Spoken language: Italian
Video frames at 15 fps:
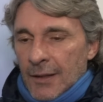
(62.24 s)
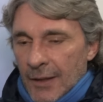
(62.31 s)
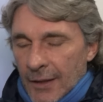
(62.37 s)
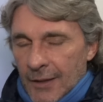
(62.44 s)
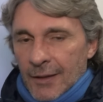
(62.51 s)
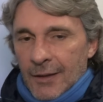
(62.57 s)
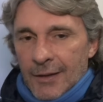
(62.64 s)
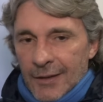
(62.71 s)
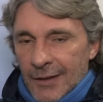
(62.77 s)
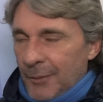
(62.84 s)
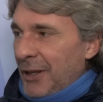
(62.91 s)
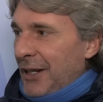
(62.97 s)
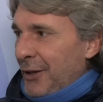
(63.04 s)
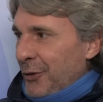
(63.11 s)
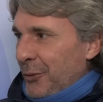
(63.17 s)
Eh, una
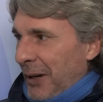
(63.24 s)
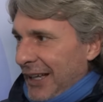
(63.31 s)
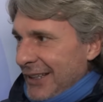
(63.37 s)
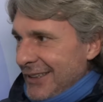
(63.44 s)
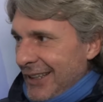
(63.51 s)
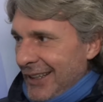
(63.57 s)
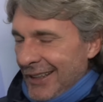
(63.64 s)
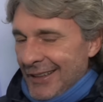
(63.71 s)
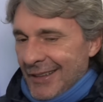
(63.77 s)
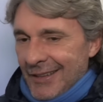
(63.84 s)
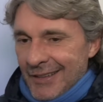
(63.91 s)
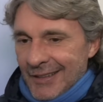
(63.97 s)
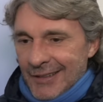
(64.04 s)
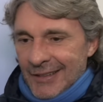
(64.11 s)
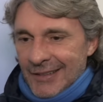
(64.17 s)
bella domanda.
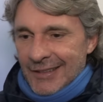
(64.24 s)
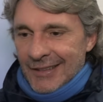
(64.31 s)
Eh,